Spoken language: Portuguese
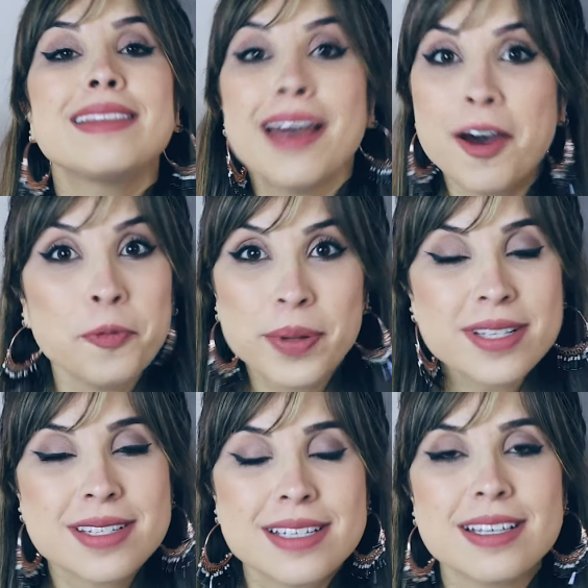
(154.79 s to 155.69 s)
não
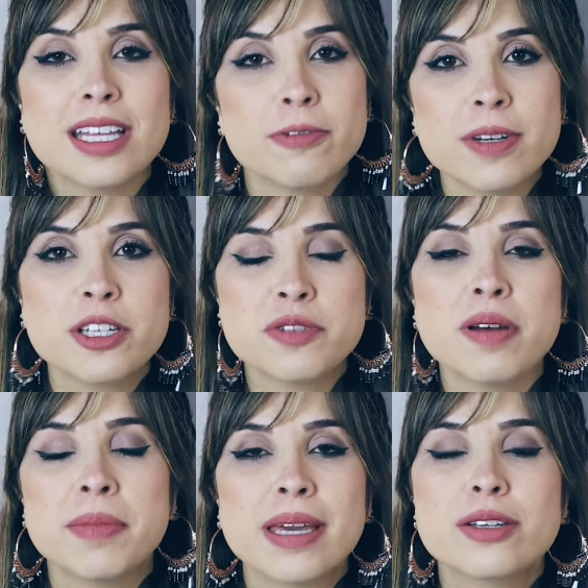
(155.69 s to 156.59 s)
precisa
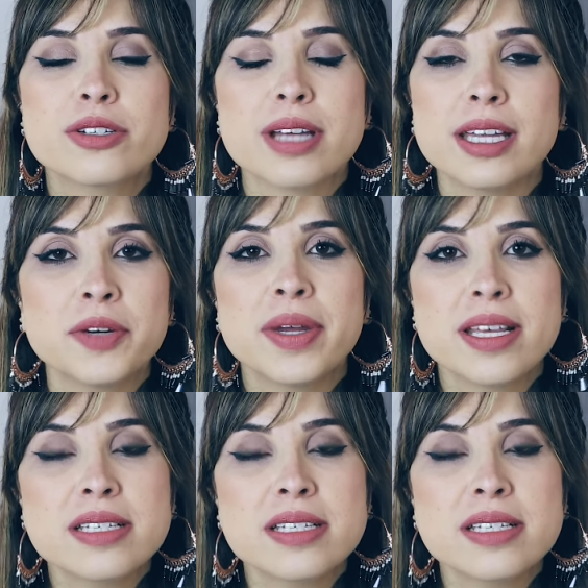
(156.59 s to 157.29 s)
definitivamente, tá? Não é